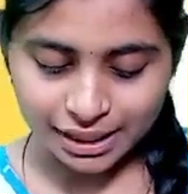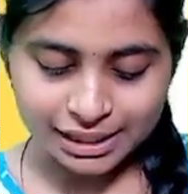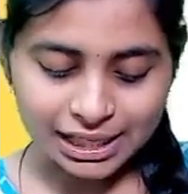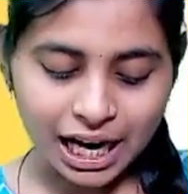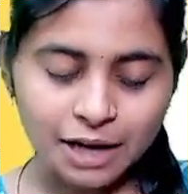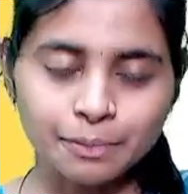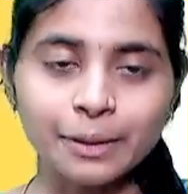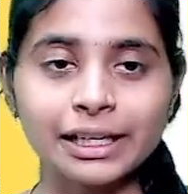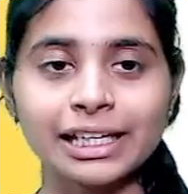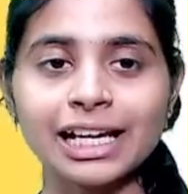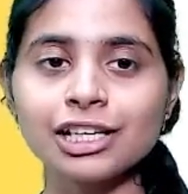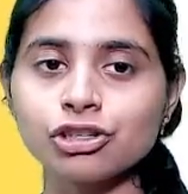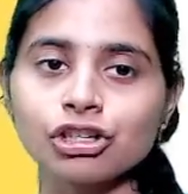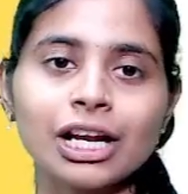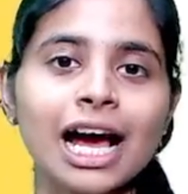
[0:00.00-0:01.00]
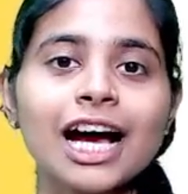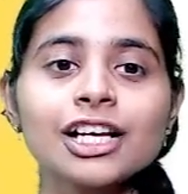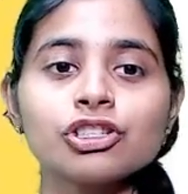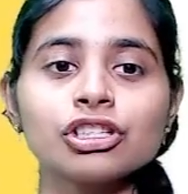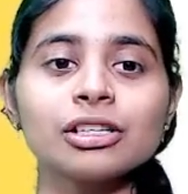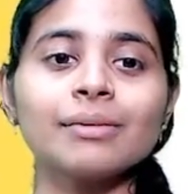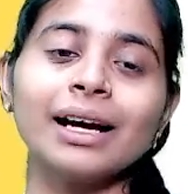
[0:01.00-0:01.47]
ஸ்டார்ட் பண்ணிடலாம் ஸோ நான்
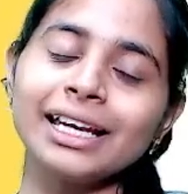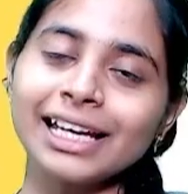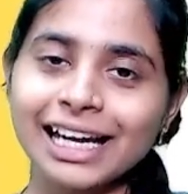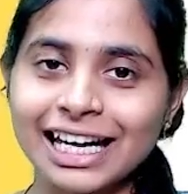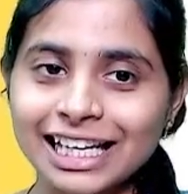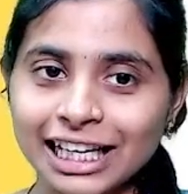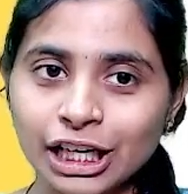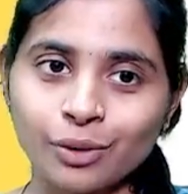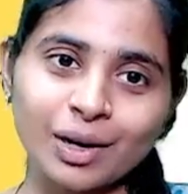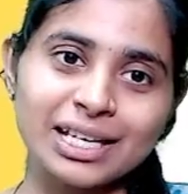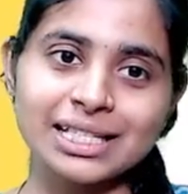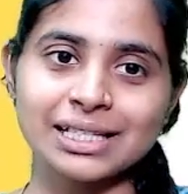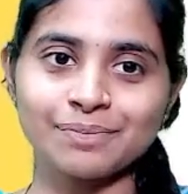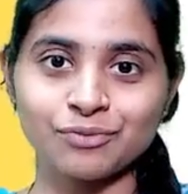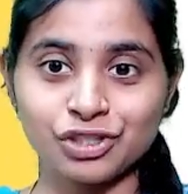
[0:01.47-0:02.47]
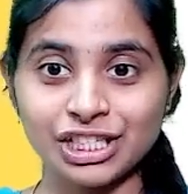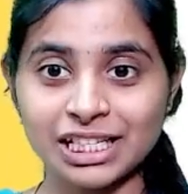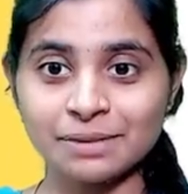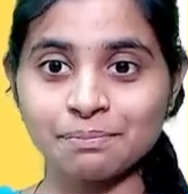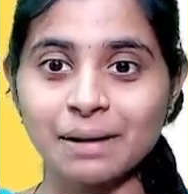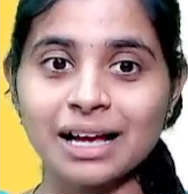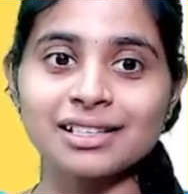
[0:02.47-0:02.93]
சொன்ன மாதிரி கேட்டகரி வைஸ்
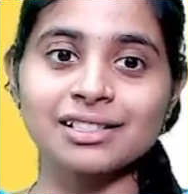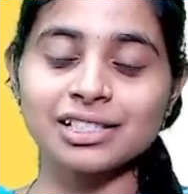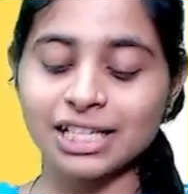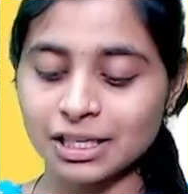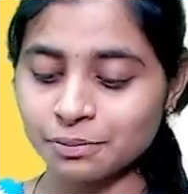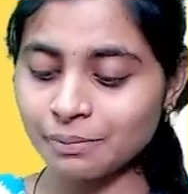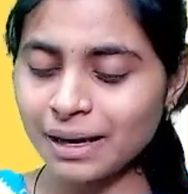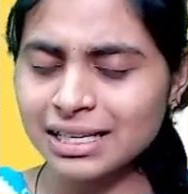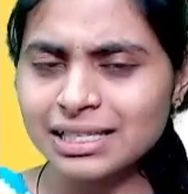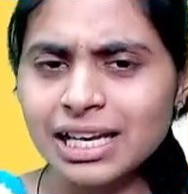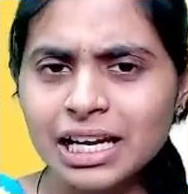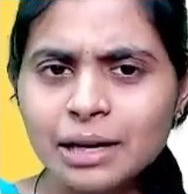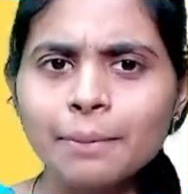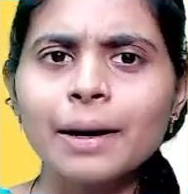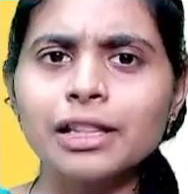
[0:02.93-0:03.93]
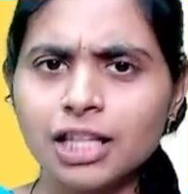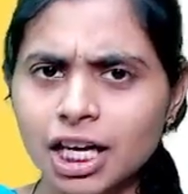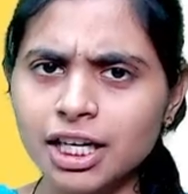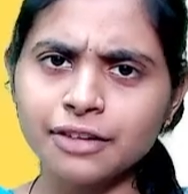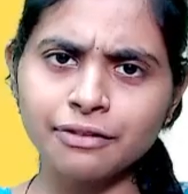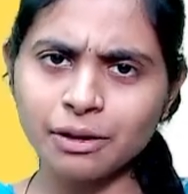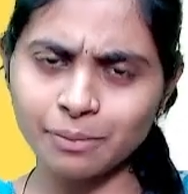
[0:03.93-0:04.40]
ஜஸ்ட் பாஸ் ஜஸ்ட் பாஸ்னால் என்னப்பா
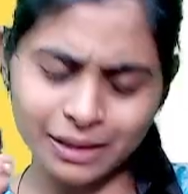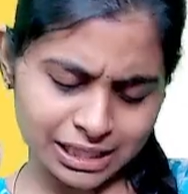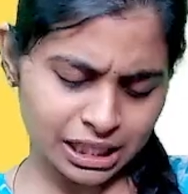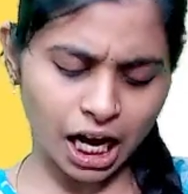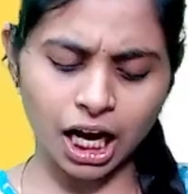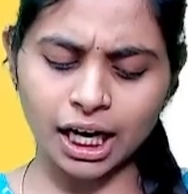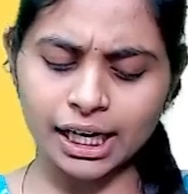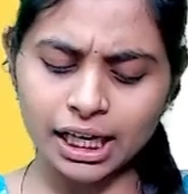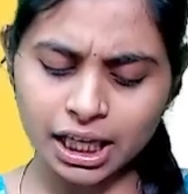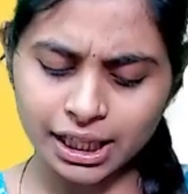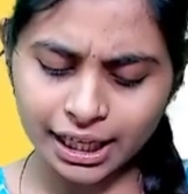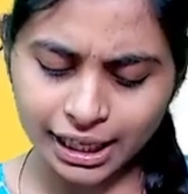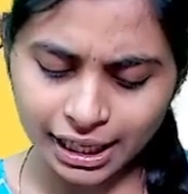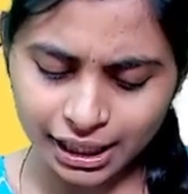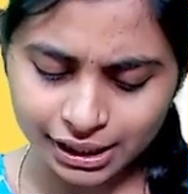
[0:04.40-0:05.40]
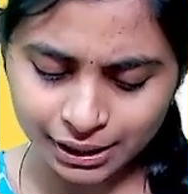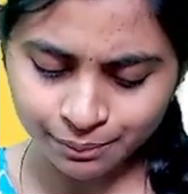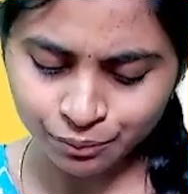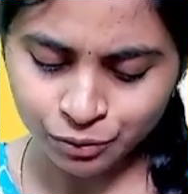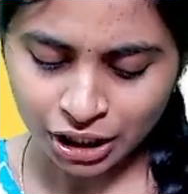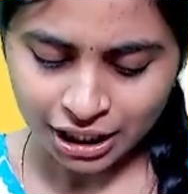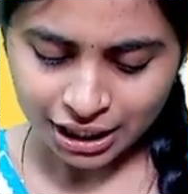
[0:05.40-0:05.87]
தேர்ட்டி ஃபைவ் ப்ளஸ் தான் கிடையாது கிடையாது
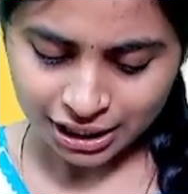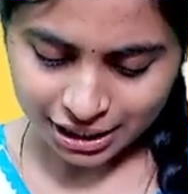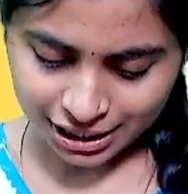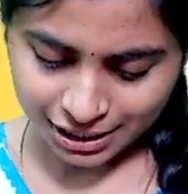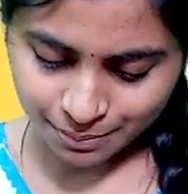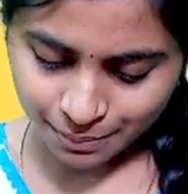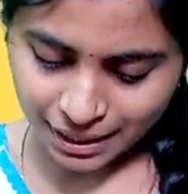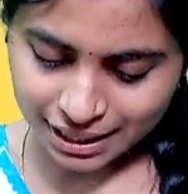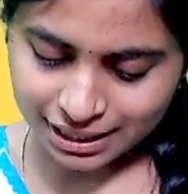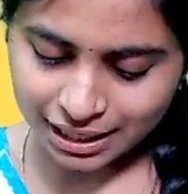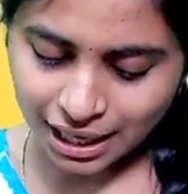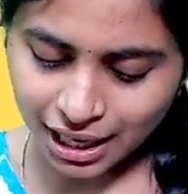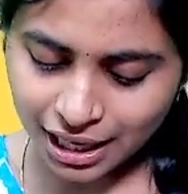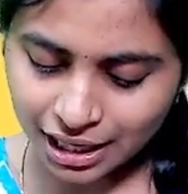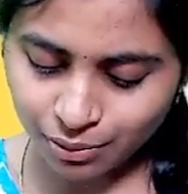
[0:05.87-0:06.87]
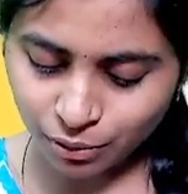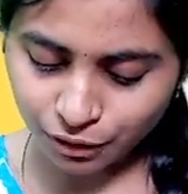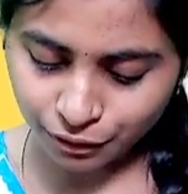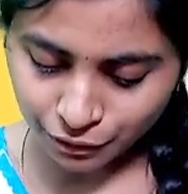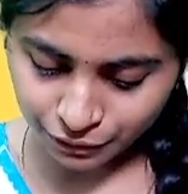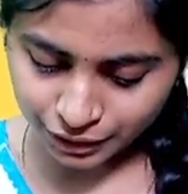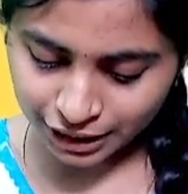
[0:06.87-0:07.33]
ஜஸ்ட் பாஸ்னால் நம்ம
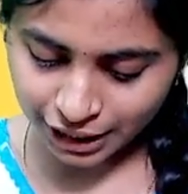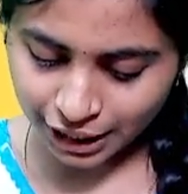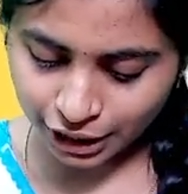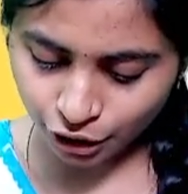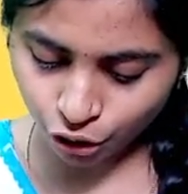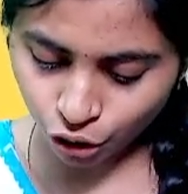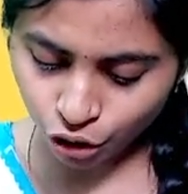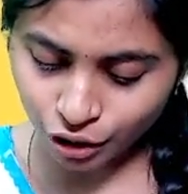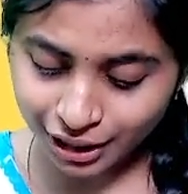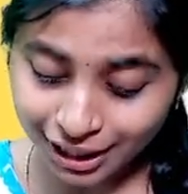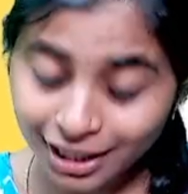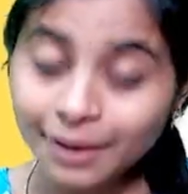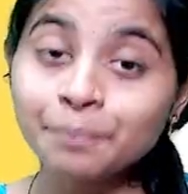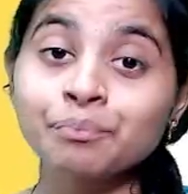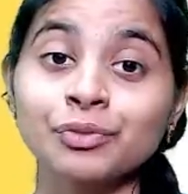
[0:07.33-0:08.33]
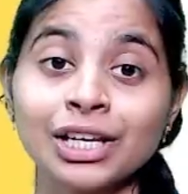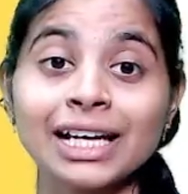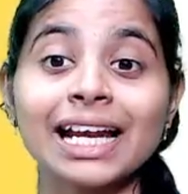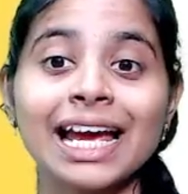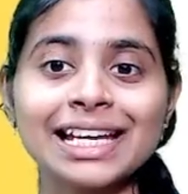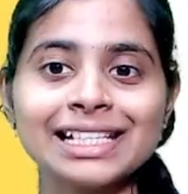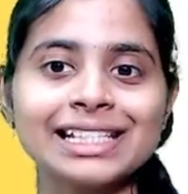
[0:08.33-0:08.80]
ஃபிஃப்டி எடுக்கிறோம்
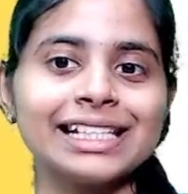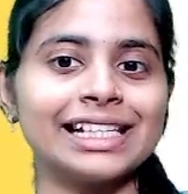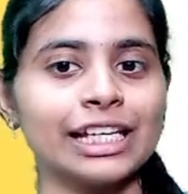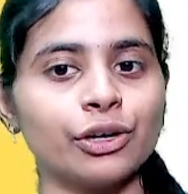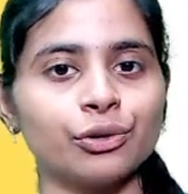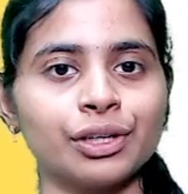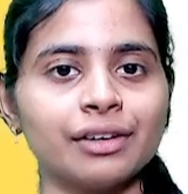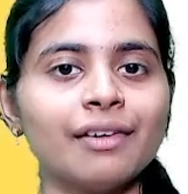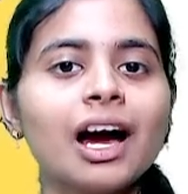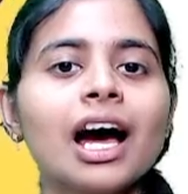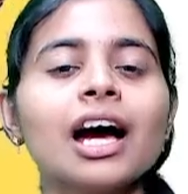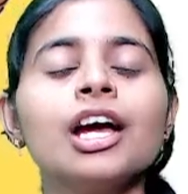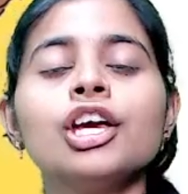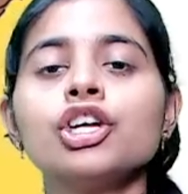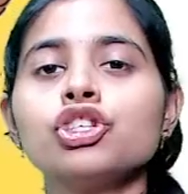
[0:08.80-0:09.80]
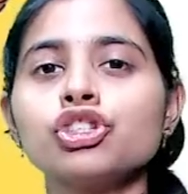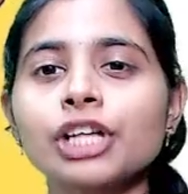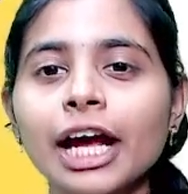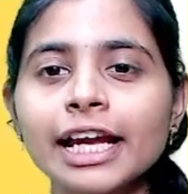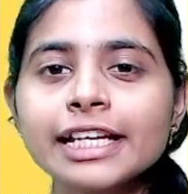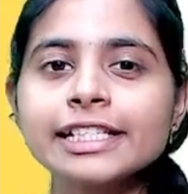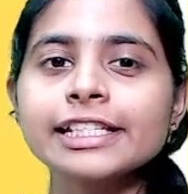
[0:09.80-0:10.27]
நைன்ட்டிக்கு ஓகேவா ஸோ
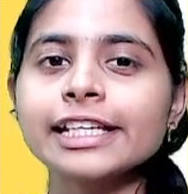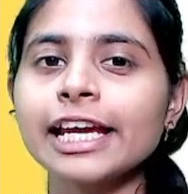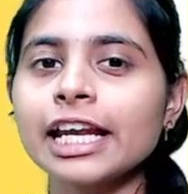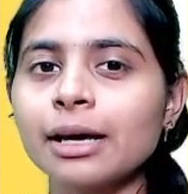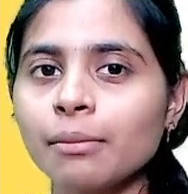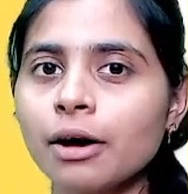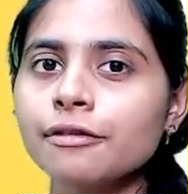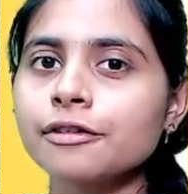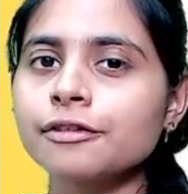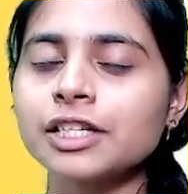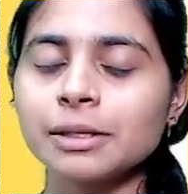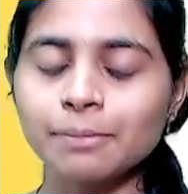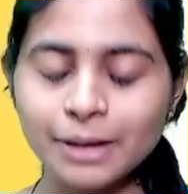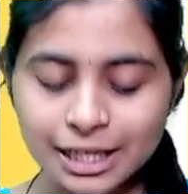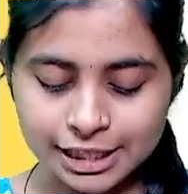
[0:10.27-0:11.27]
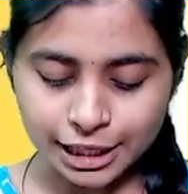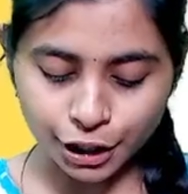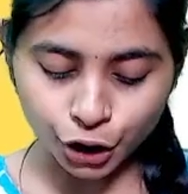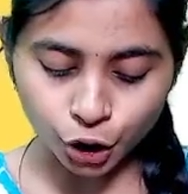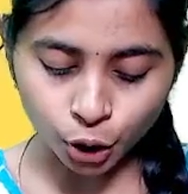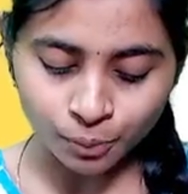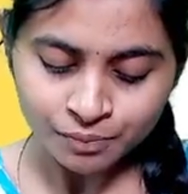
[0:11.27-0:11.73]
நைன்ட்டிக்கே நம்ம ஃபிஃப்டி ப்ளஸ்
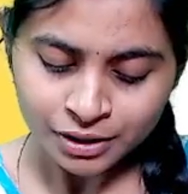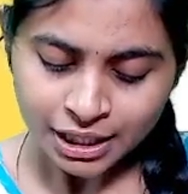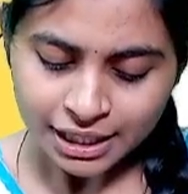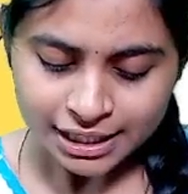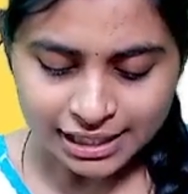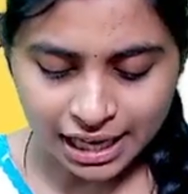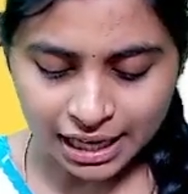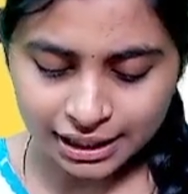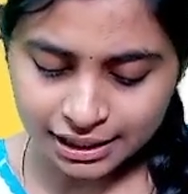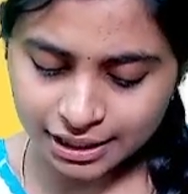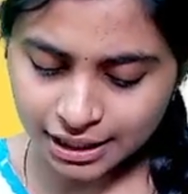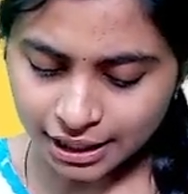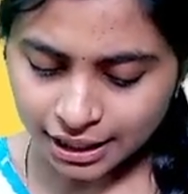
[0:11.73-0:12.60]
எடுக்கிறோம் ஸோ அடுத்து